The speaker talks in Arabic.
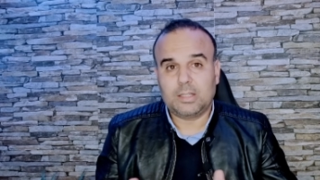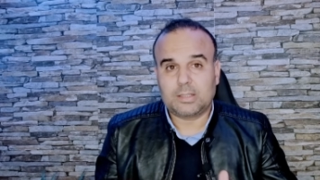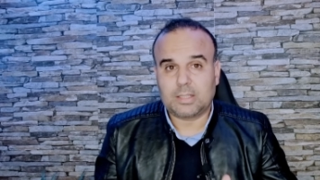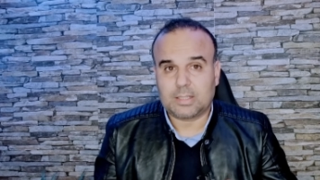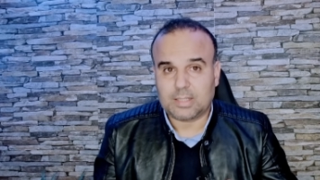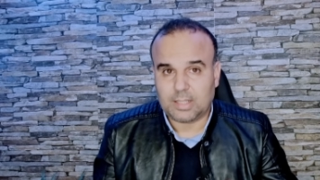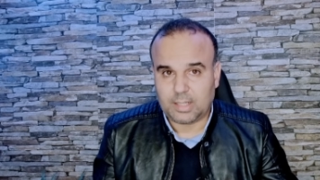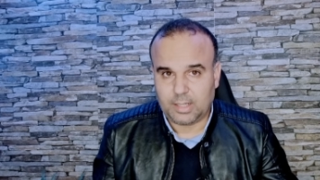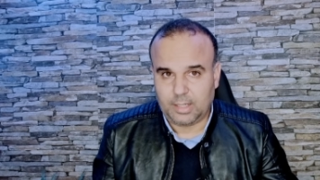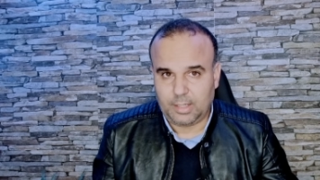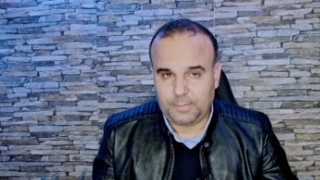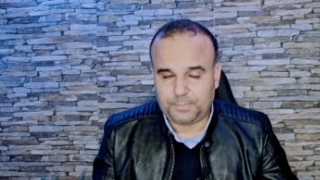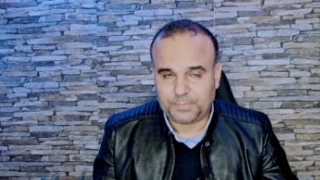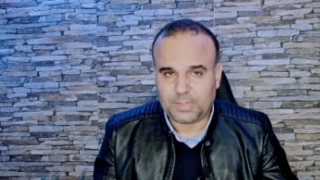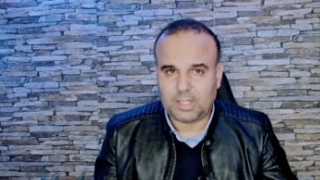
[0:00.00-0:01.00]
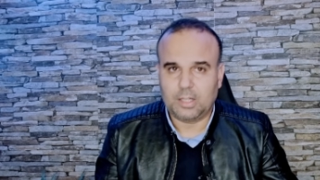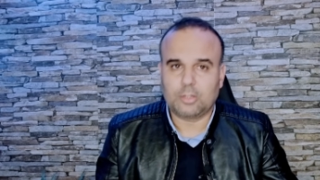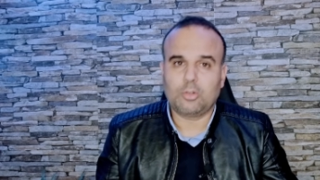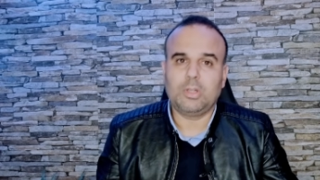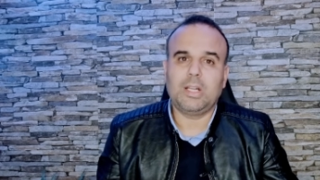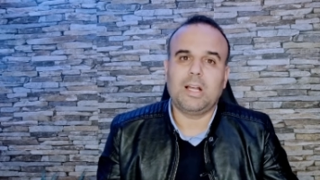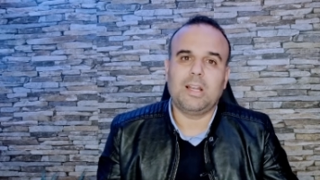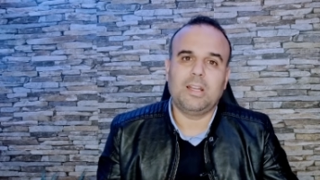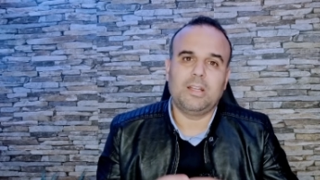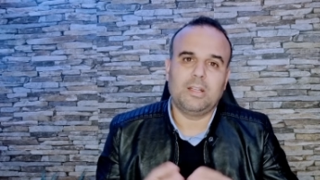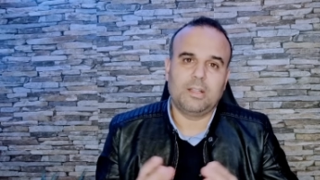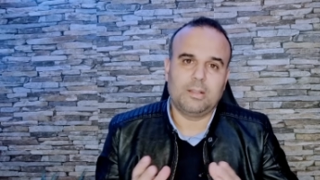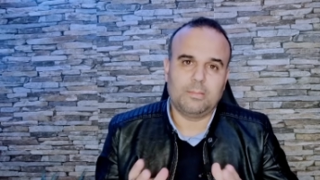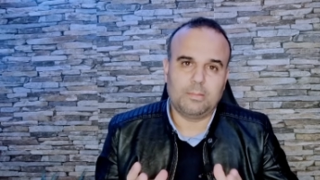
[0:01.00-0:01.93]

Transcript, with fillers: التصاريح كنهضروا على